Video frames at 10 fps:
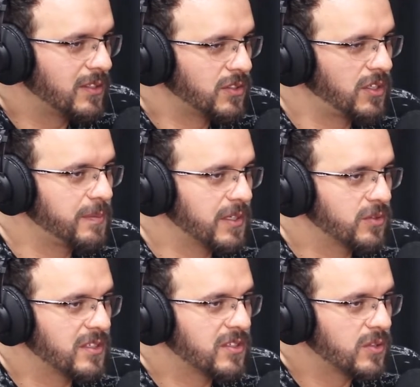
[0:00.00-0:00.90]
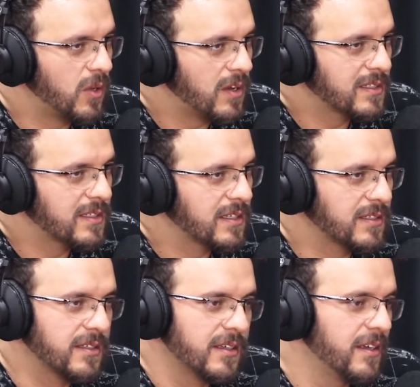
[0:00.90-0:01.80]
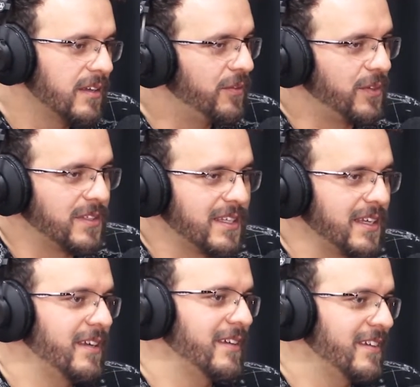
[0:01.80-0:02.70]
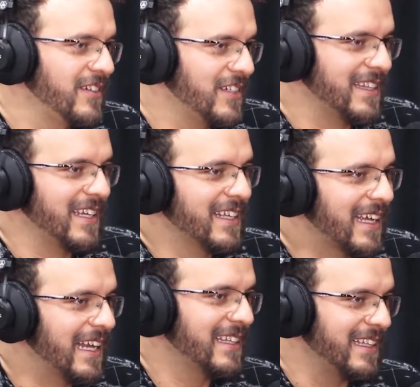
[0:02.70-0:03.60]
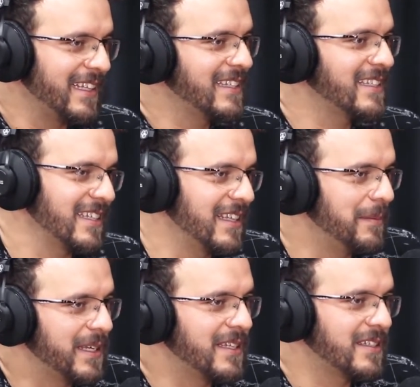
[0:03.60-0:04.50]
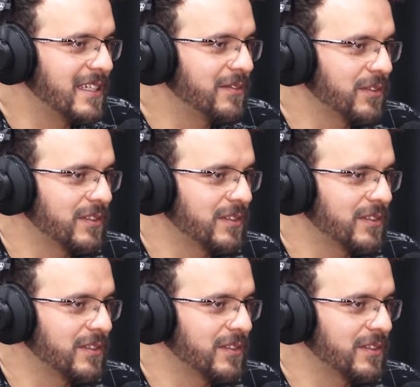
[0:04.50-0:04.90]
Só de pessoas tóxicas, você já tem aquela tendência a ser depressivo,